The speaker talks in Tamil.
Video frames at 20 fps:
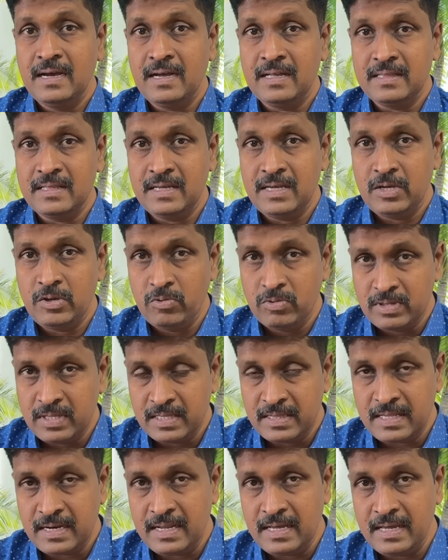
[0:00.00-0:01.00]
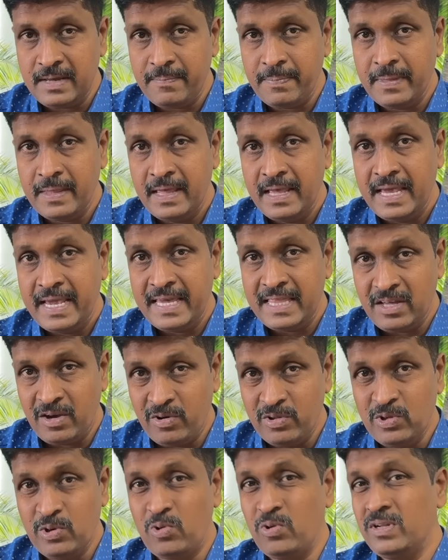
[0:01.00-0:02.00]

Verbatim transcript: அந்த யுத்தத்தில் ஏதாவது